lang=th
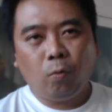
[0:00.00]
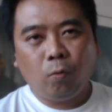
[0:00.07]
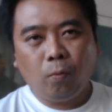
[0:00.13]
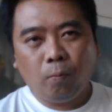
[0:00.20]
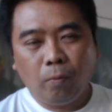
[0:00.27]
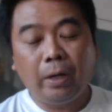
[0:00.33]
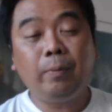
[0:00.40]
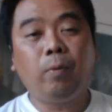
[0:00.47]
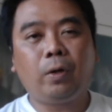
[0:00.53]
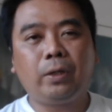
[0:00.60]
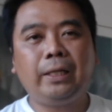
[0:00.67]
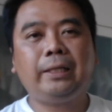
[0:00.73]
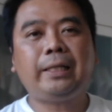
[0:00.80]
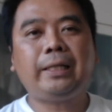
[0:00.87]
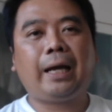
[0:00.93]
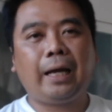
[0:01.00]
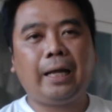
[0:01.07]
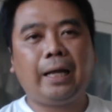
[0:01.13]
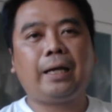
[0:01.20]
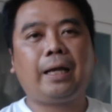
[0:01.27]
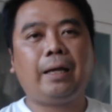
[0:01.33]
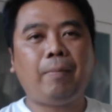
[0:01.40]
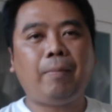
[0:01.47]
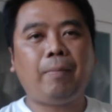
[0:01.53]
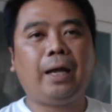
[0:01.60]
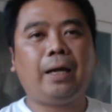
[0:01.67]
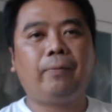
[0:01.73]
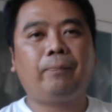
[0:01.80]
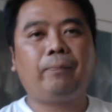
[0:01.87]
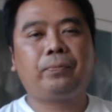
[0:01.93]
บริบทที่ต่างกันยังไงบ้าง
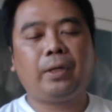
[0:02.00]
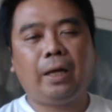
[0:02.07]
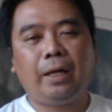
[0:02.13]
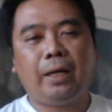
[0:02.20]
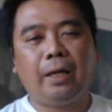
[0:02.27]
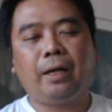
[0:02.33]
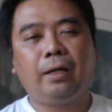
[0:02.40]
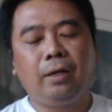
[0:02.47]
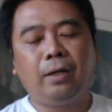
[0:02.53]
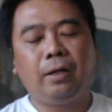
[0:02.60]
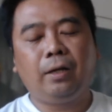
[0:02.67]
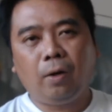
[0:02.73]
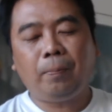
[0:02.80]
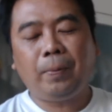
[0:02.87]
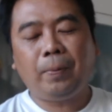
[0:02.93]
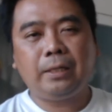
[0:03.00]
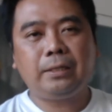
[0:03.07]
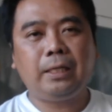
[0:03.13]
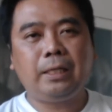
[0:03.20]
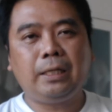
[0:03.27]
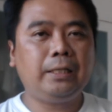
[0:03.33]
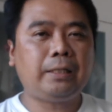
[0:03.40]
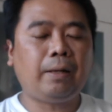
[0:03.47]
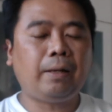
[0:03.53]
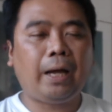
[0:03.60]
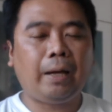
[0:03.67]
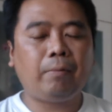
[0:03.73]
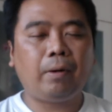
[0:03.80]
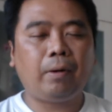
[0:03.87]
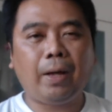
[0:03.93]
อันเนี้ยก็เป็นสิ่งที่สำคัญ
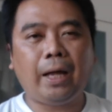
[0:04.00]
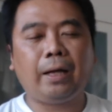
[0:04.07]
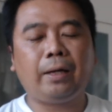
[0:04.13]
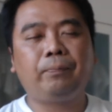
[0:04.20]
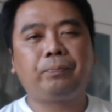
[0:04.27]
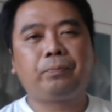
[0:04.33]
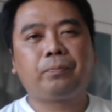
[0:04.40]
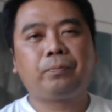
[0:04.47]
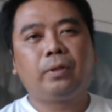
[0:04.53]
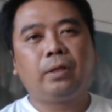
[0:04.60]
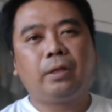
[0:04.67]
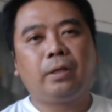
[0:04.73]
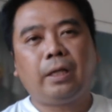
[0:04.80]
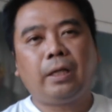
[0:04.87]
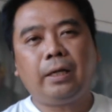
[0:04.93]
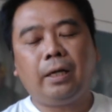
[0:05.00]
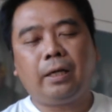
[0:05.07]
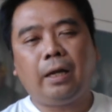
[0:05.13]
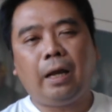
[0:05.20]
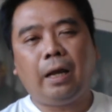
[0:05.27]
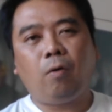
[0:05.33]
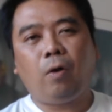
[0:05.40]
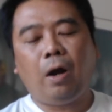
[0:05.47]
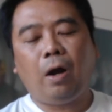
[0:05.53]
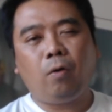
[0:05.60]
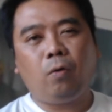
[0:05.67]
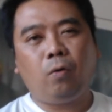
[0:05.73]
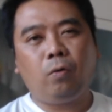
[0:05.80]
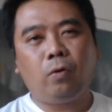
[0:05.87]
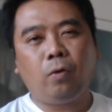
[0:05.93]
มากๆ ถ้าเกิดเราเอา
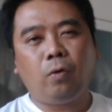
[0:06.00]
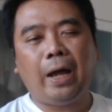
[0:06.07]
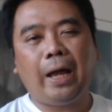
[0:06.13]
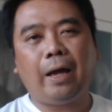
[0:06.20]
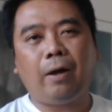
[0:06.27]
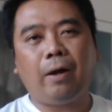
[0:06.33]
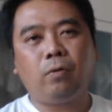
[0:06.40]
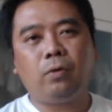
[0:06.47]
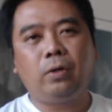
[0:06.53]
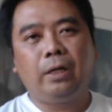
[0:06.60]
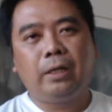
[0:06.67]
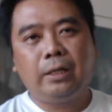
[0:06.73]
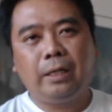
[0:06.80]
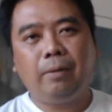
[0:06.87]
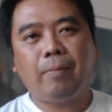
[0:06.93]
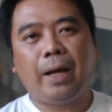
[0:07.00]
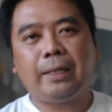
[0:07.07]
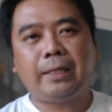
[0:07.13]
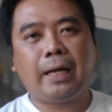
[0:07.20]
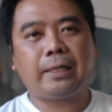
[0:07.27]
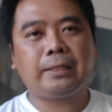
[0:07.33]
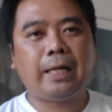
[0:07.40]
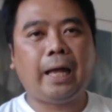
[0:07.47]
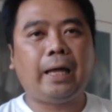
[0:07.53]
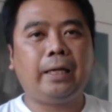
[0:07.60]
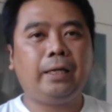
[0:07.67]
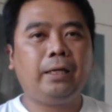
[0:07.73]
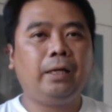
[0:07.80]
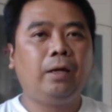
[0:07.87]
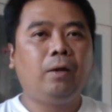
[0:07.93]
โน้ตฮาวที่มาจากสาย
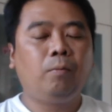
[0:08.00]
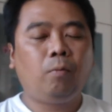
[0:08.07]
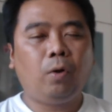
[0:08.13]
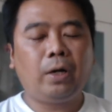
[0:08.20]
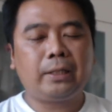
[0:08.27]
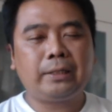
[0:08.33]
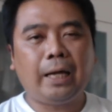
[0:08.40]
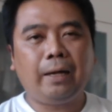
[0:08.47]
โปรดักชัน